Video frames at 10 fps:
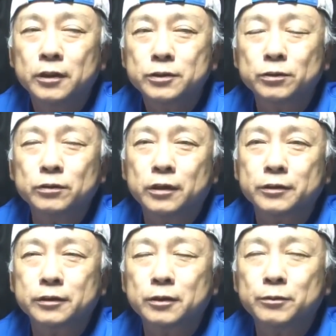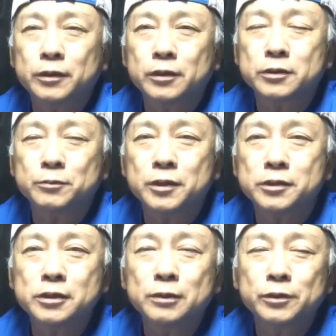そういうのが当たり前だし、
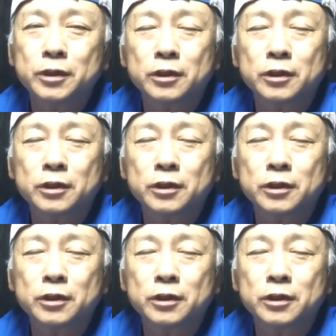飯屋もね、